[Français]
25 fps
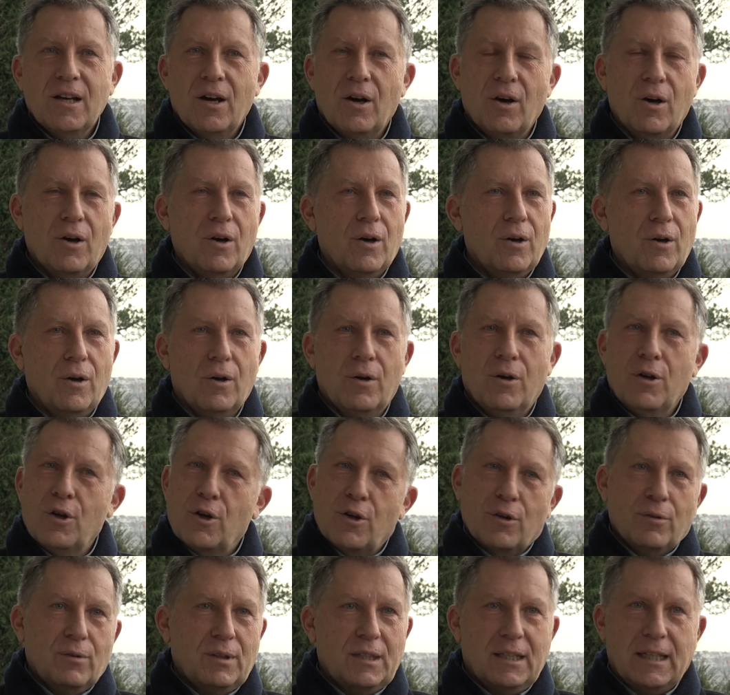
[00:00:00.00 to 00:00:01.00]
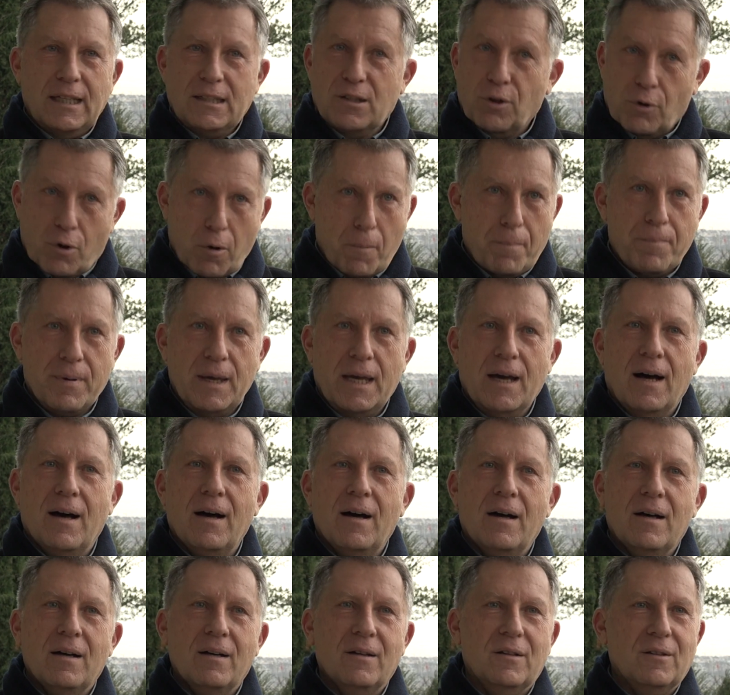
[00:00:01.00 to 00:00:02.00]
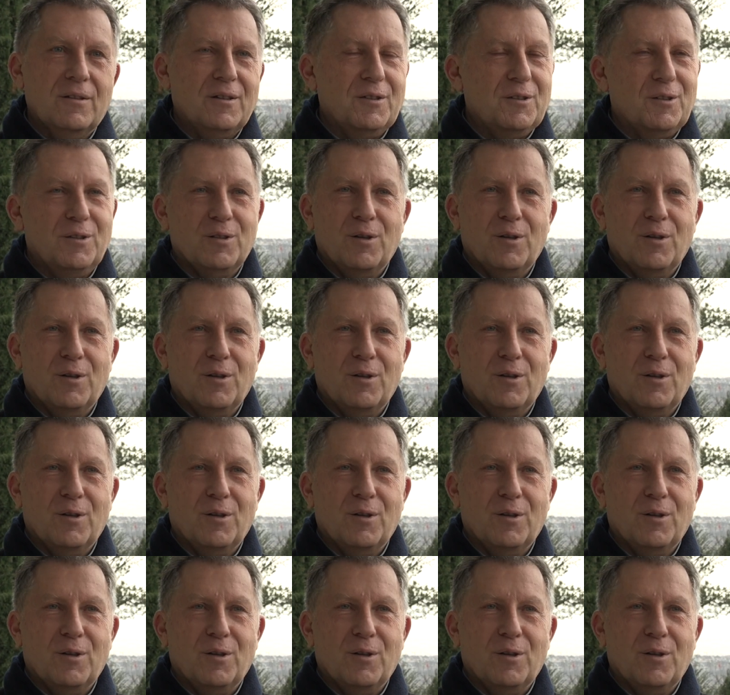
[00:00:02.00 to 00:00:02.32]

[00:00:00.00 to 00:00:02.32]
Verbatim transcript: euh, des Européens,